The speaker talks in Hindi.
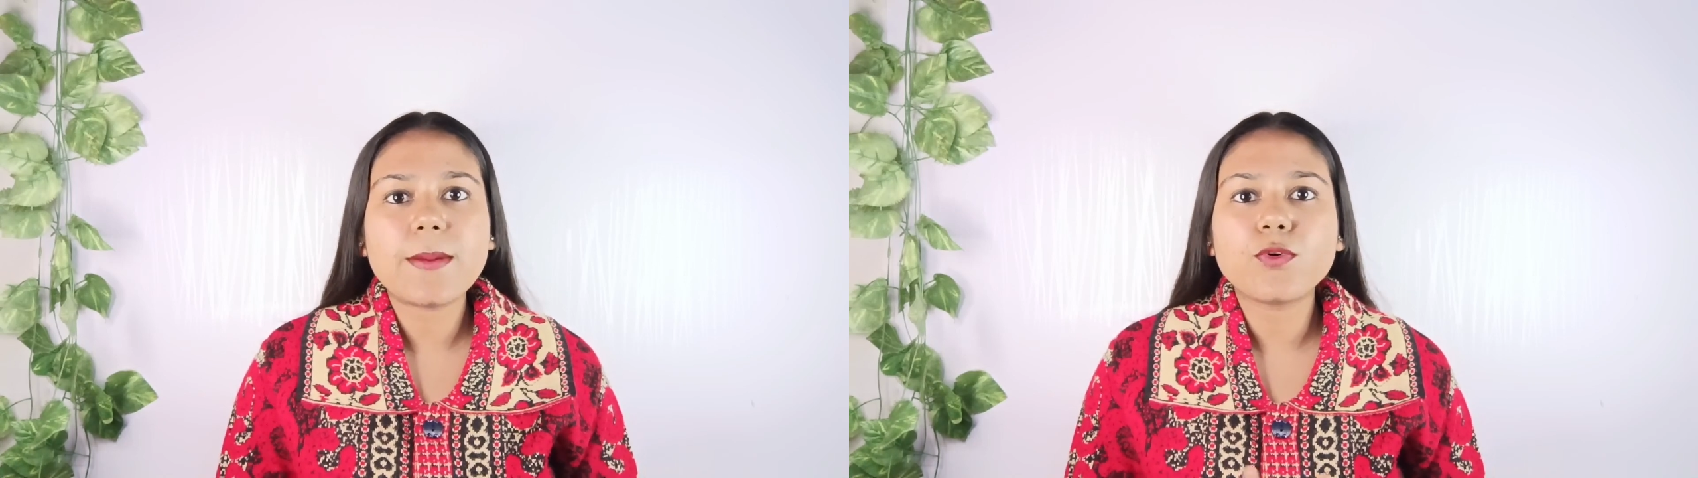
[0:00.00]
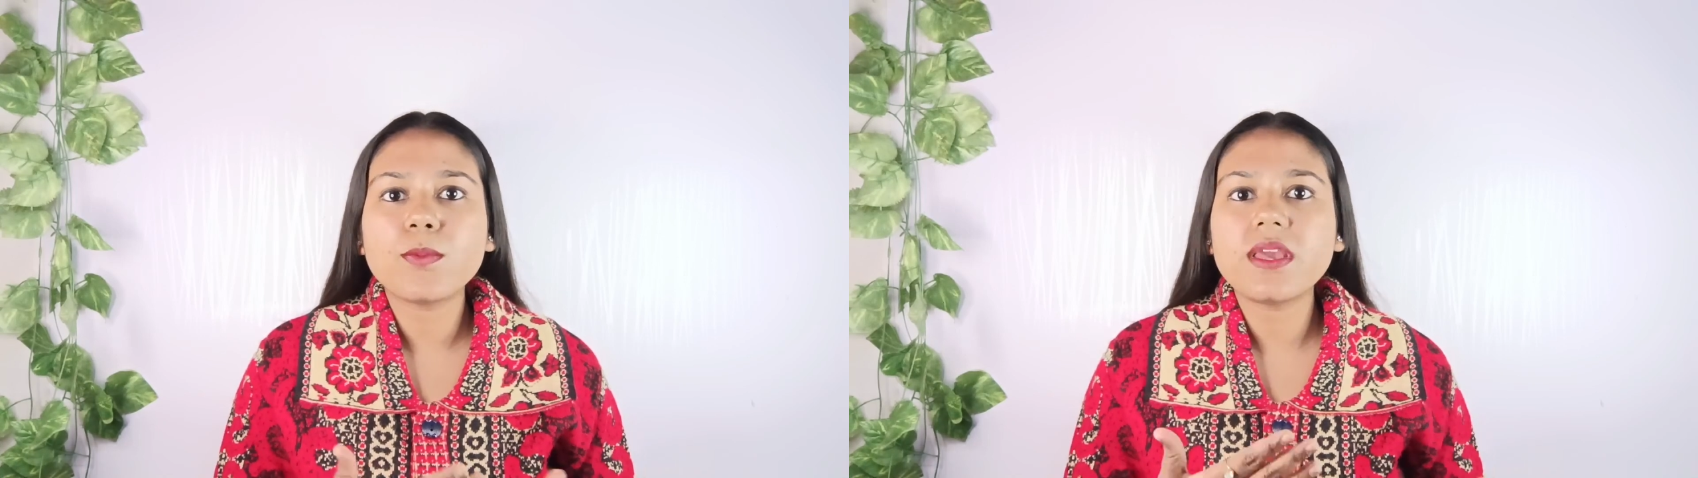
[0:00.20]

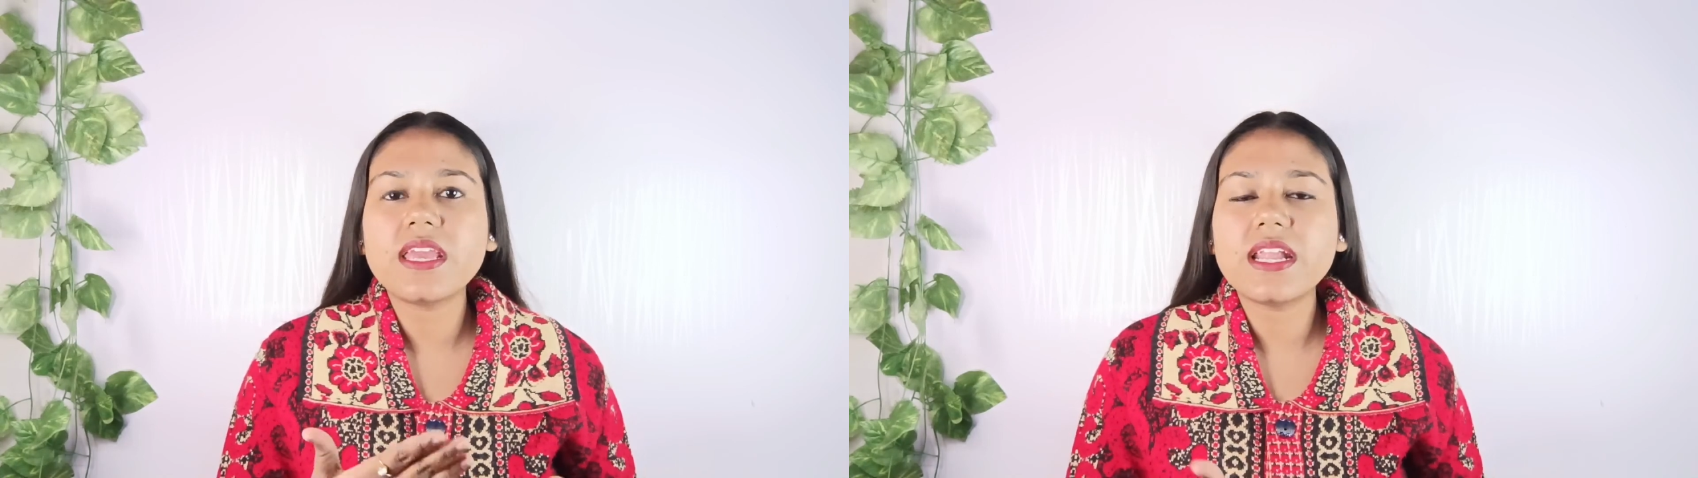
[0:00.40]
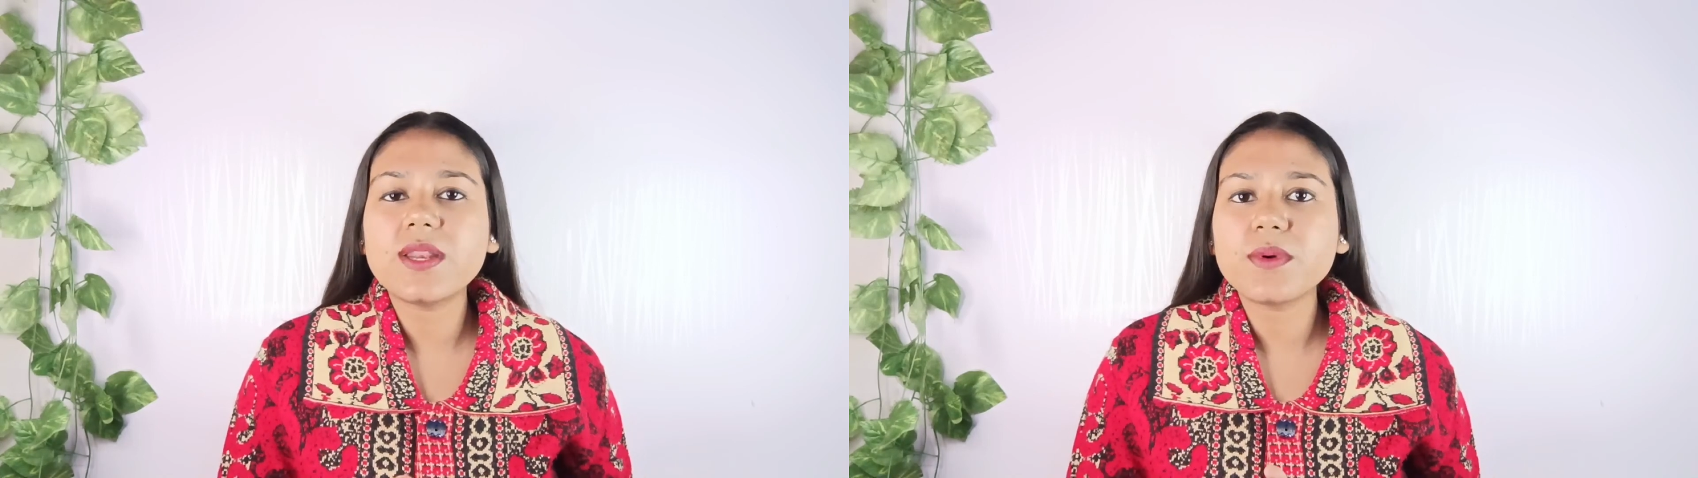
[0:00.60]
आपको मैं
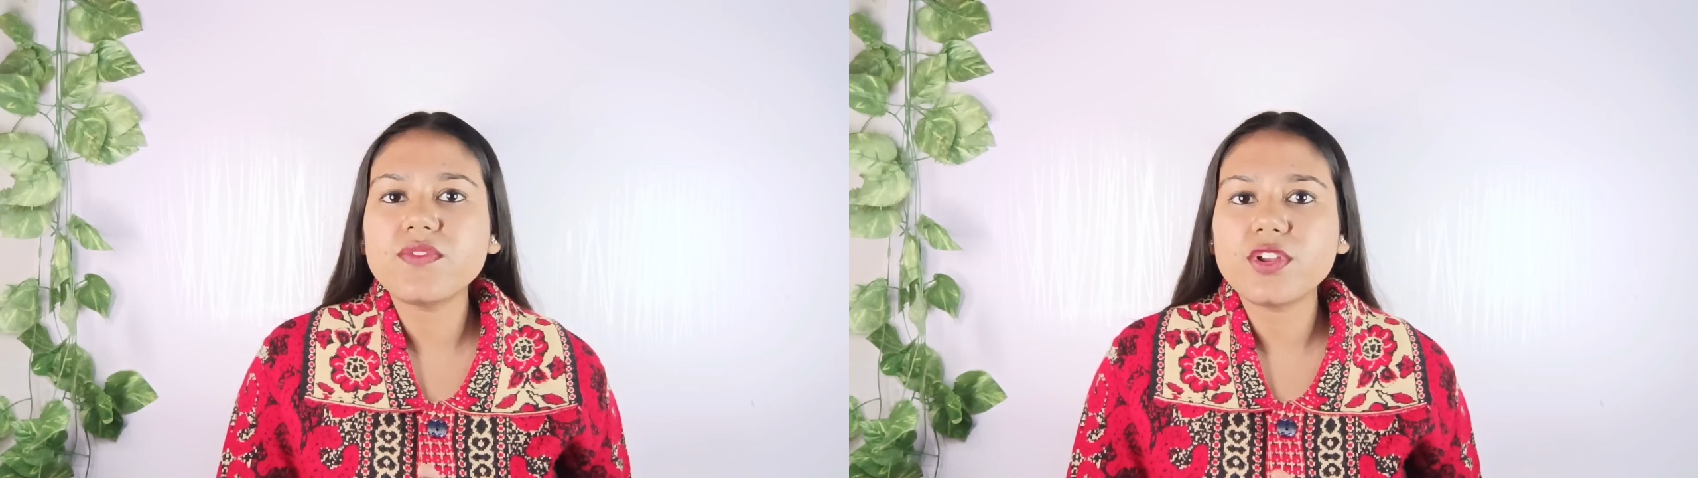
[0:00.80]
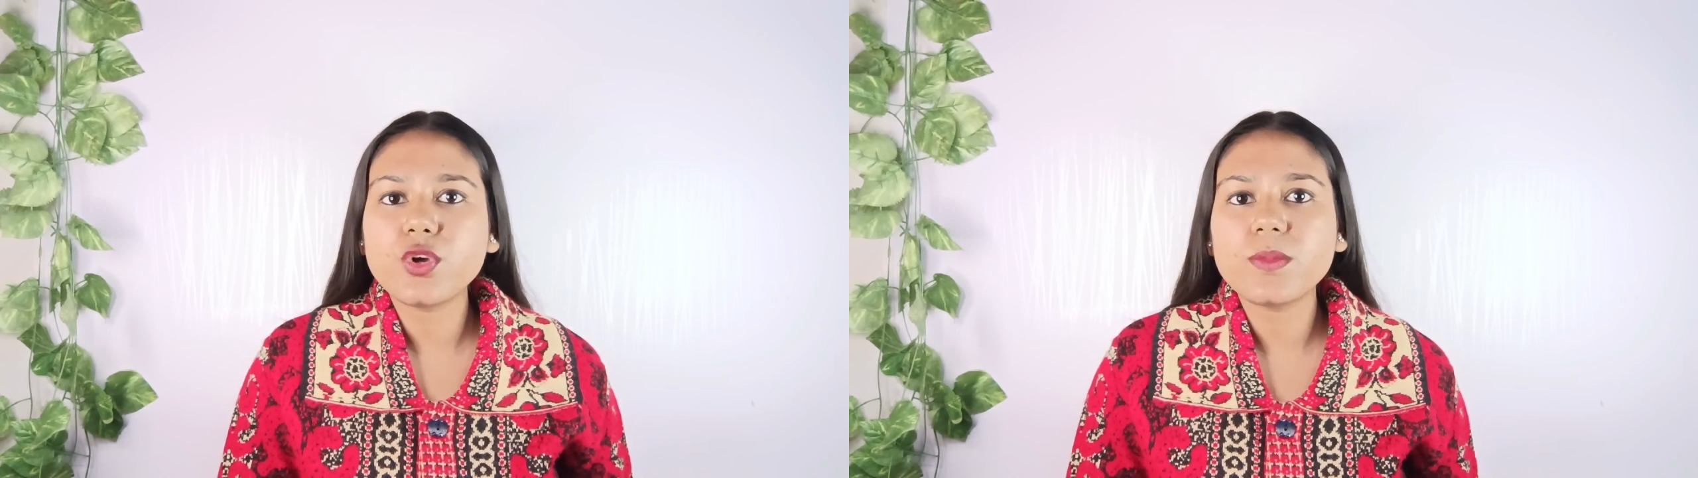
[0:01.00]
एंड में
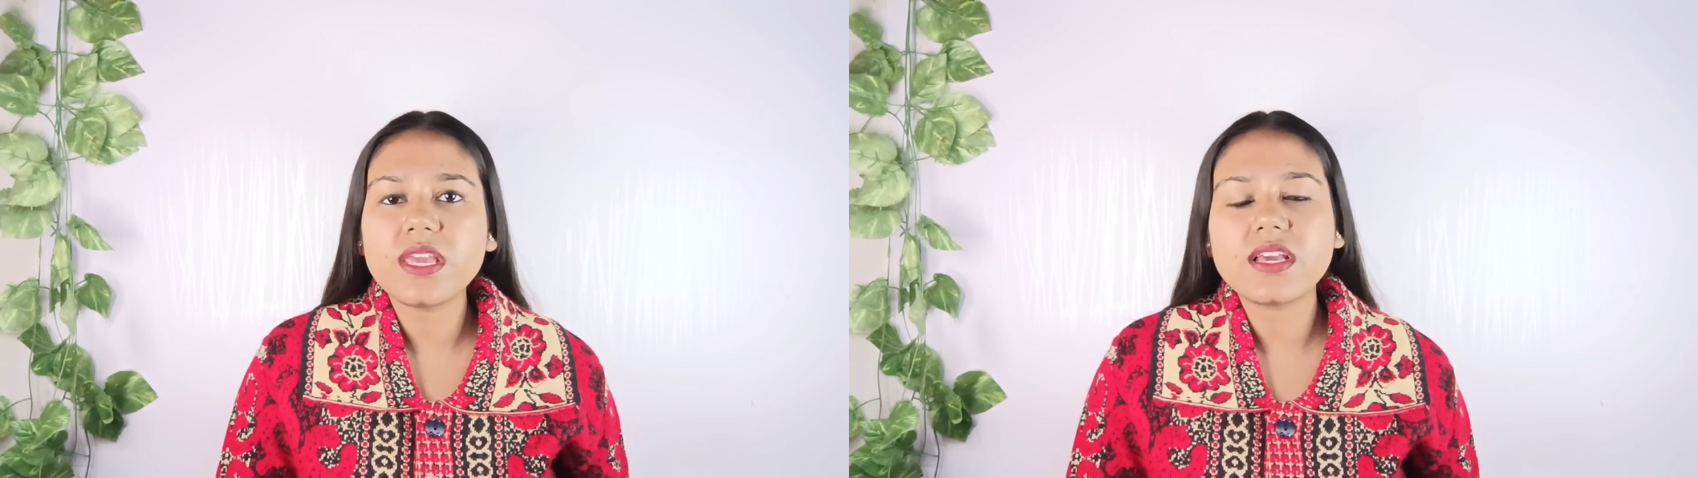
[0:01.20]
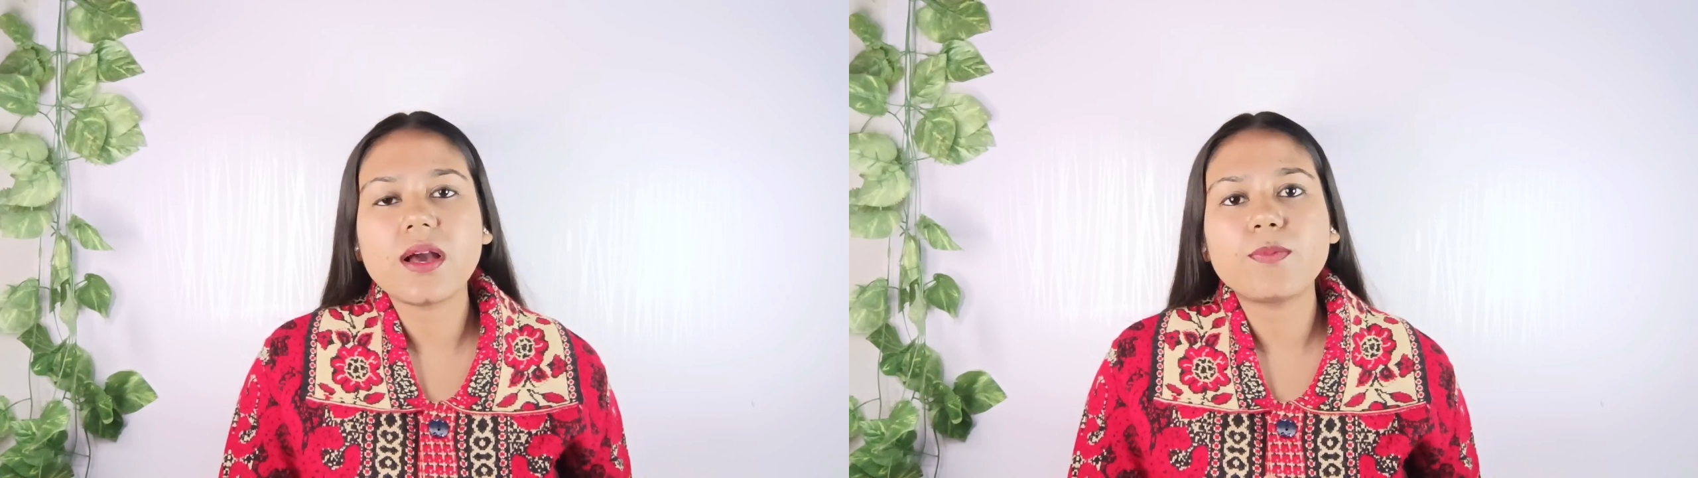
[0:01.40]
वीडियो में
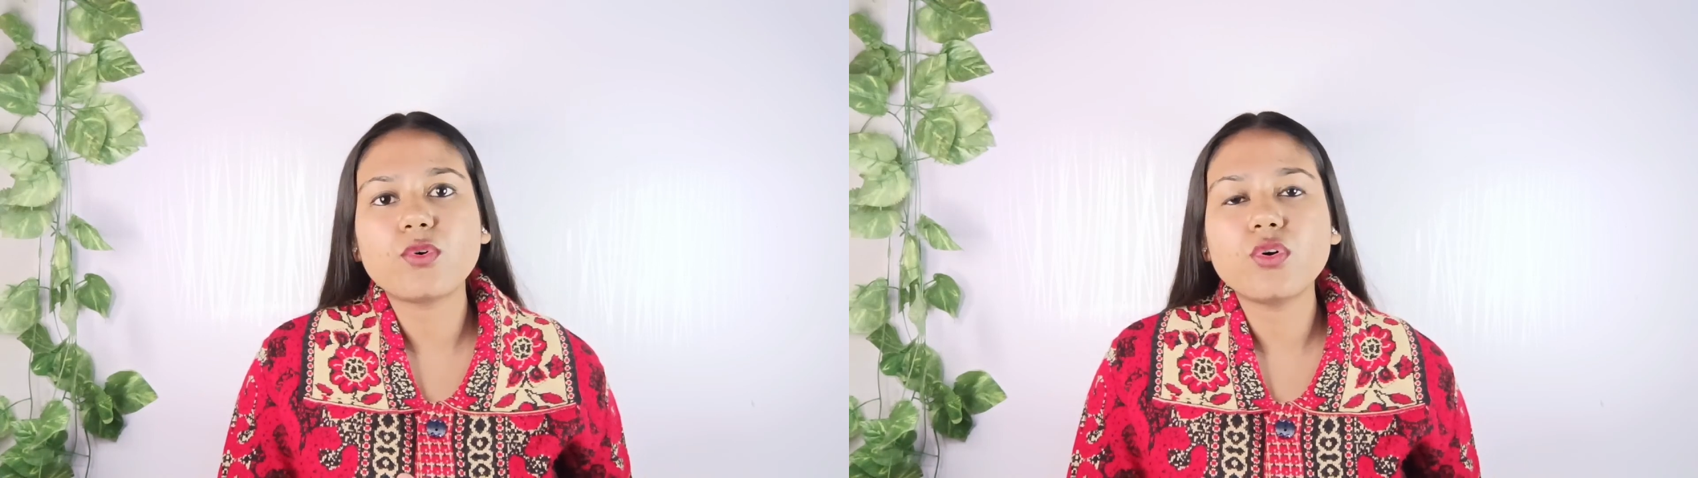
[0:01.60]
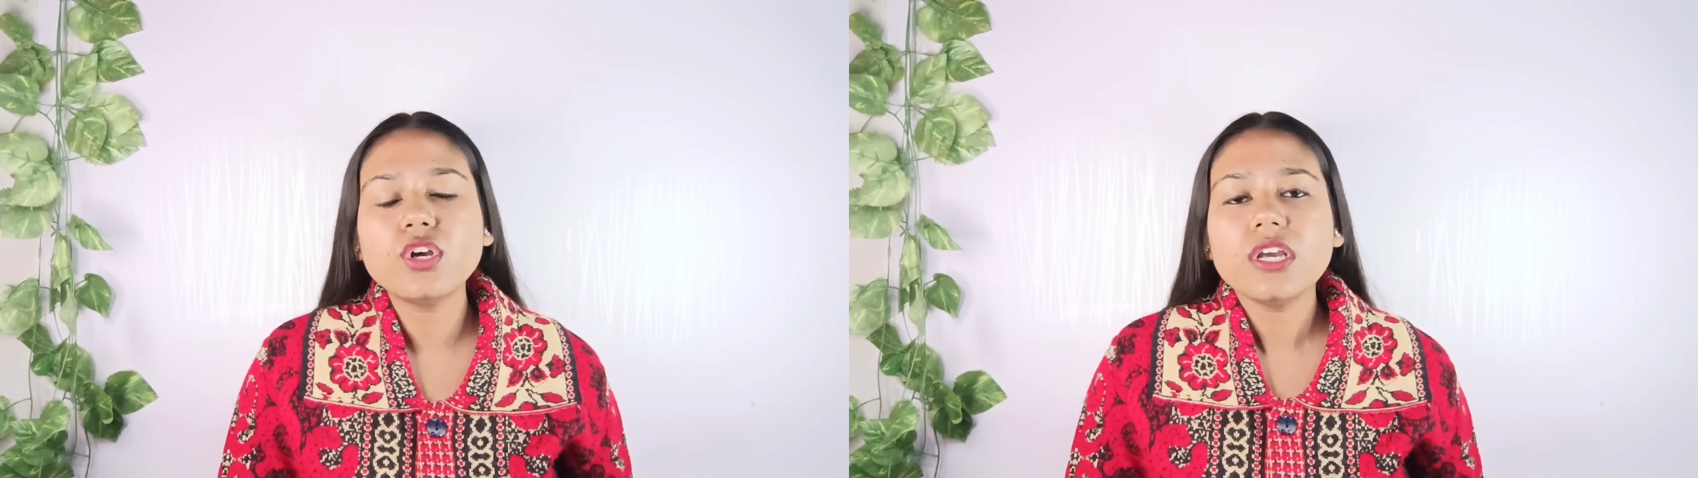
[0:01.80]
एक आपको